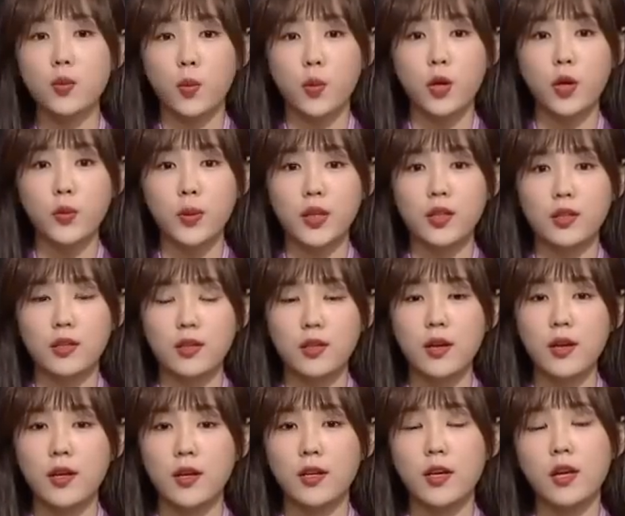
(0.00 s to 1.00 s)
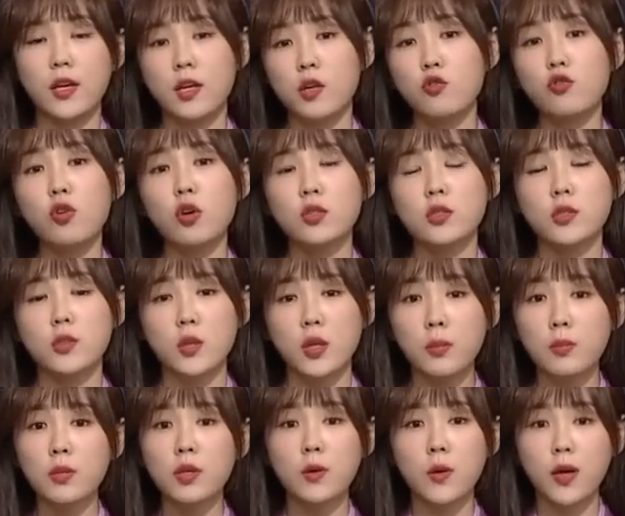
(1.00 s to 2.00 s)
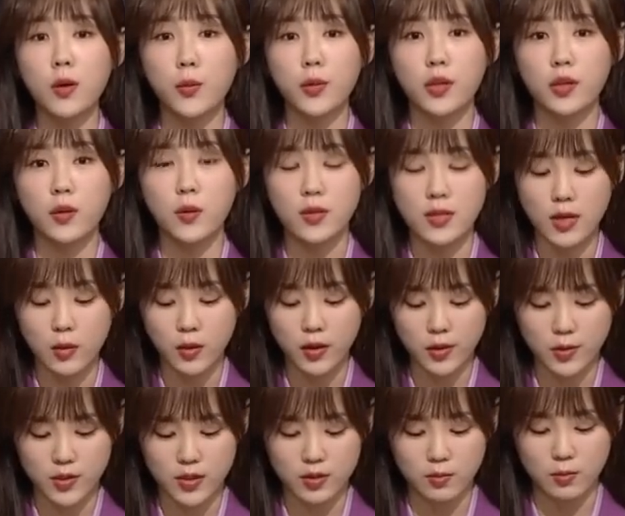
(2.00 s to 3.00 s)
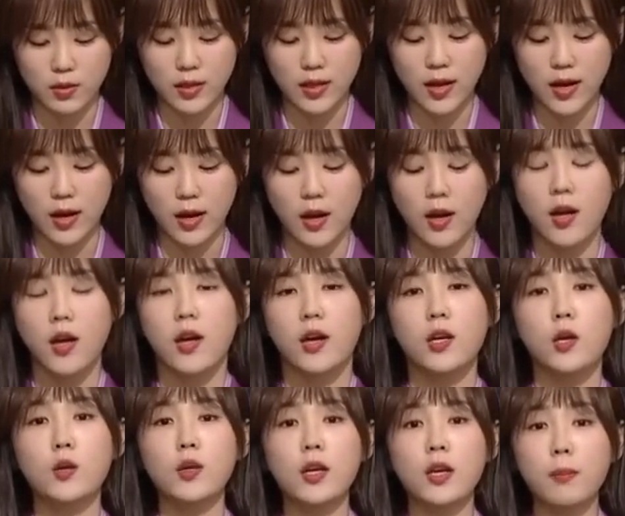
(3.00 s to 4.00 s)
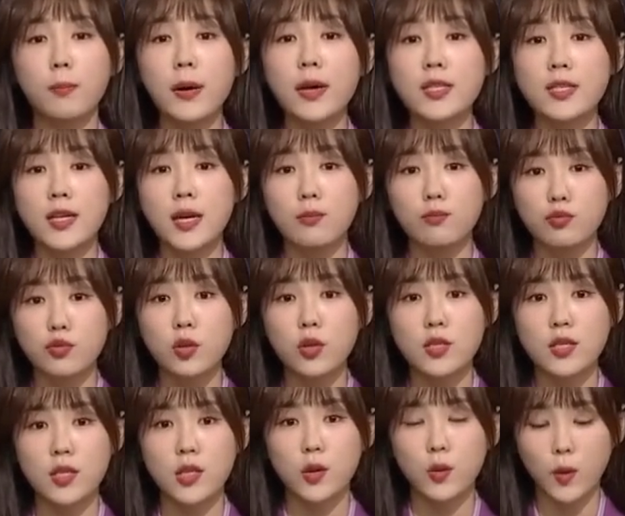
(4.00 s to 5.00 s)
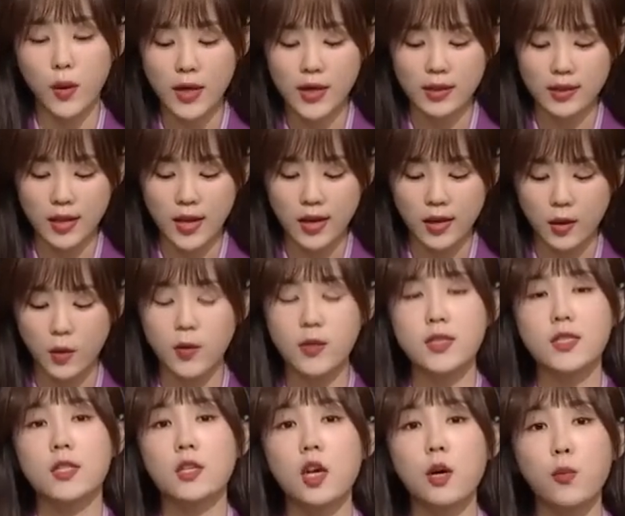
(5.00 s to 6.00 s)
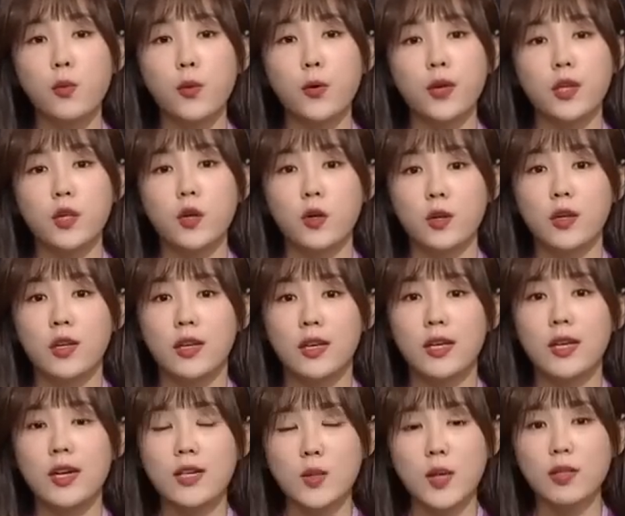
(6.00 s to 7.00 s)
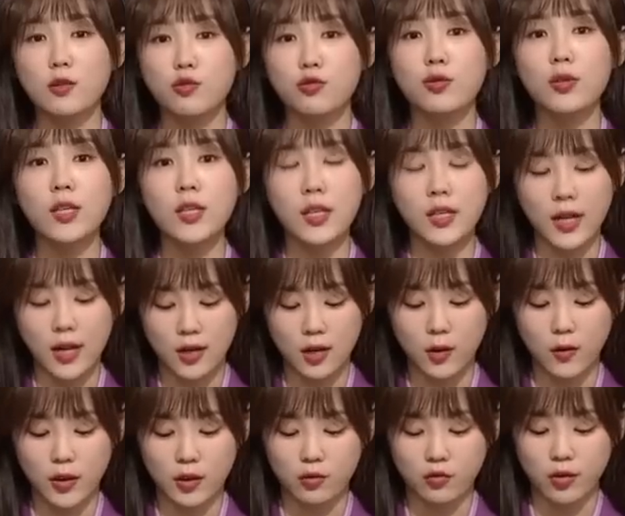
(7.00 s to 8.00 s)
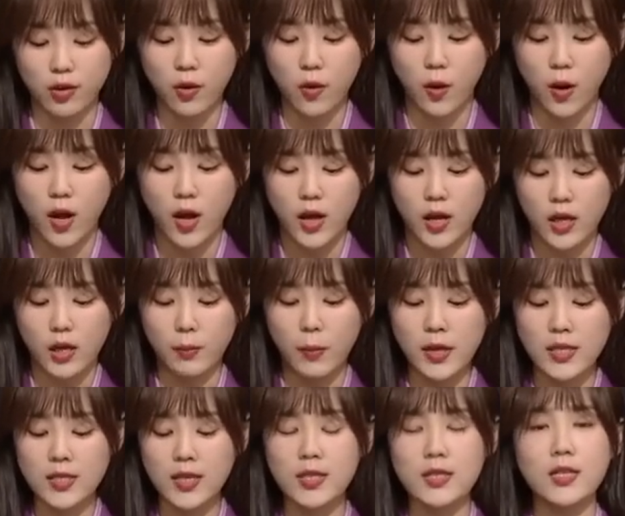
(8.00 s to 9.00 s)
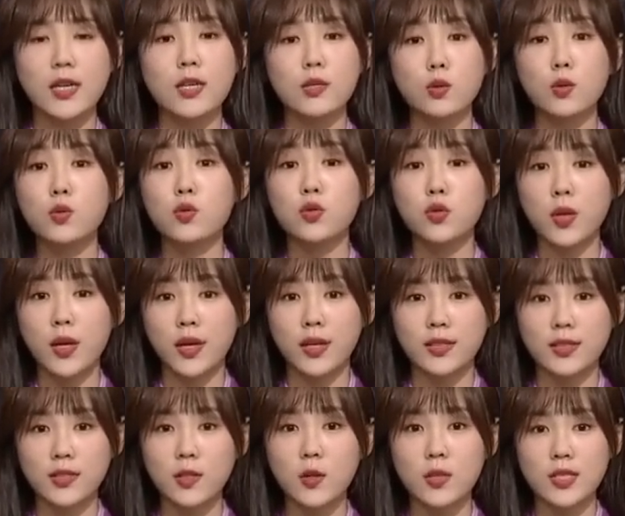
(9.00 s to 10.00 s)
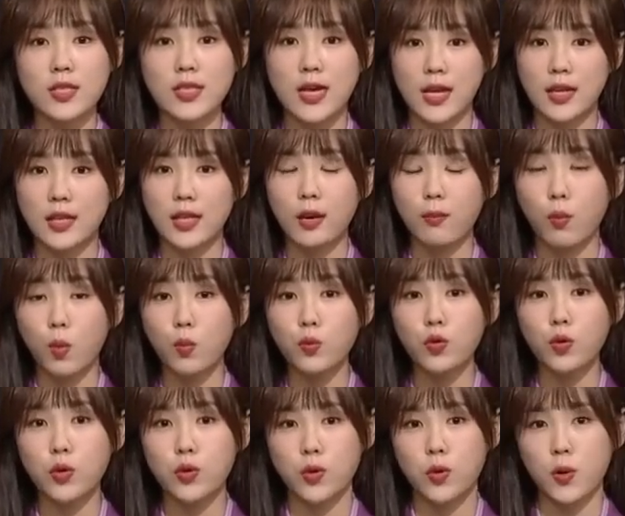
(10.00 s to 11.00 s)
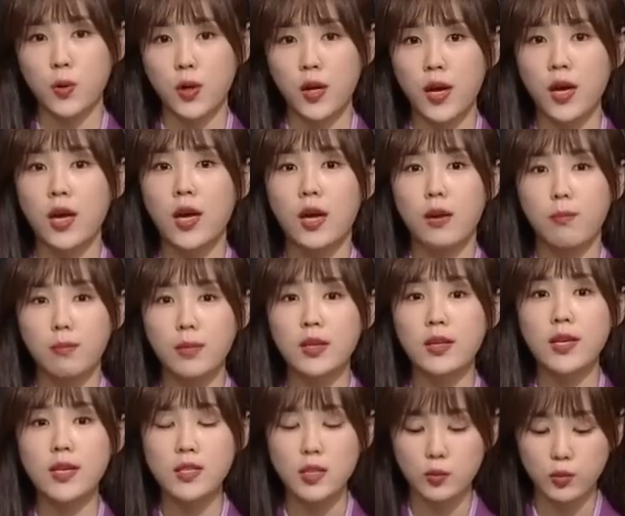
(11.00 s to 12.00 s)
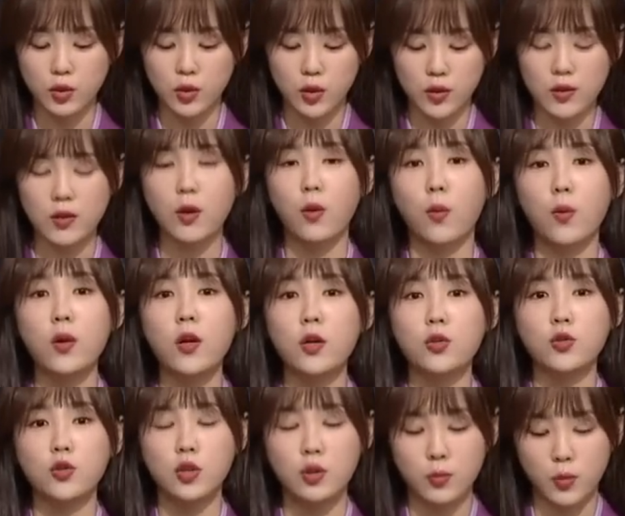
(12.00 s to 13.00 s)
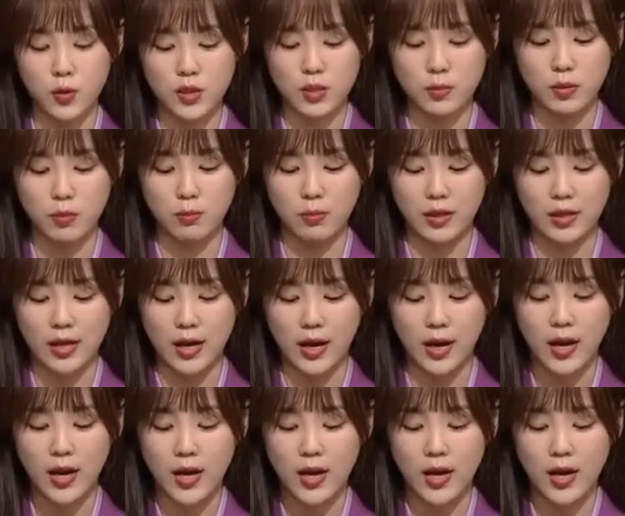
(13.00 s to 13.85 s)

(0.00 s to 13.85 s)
올려놨는데 이게 기울어져서 힘들어하고 있던 상황이었습니다. 그런데 그 폐지가 무너지려고 할 때 이걸 지켜보고 있던 길에서 한 군인이 달려왔고요. 이 폐지가 쌓인 손수레가 쓰러지지 않게 몸으로 저렇게 밑에서부터 들어 올려주는 모습입니다.